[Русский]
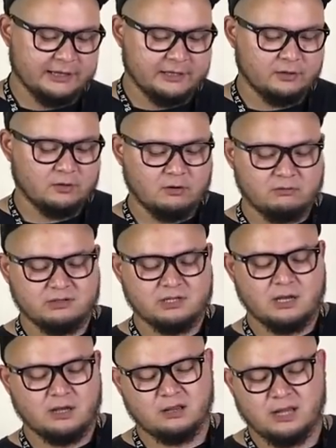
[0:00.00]

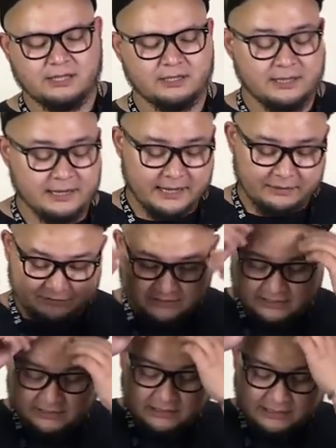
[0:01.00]
лакированная, гладенькая и
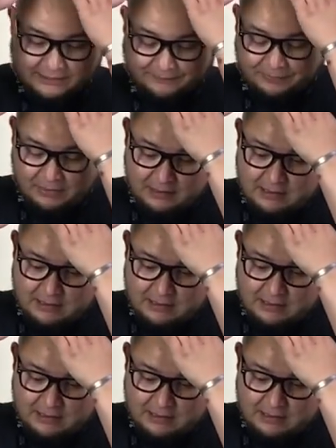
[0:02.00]
все дела.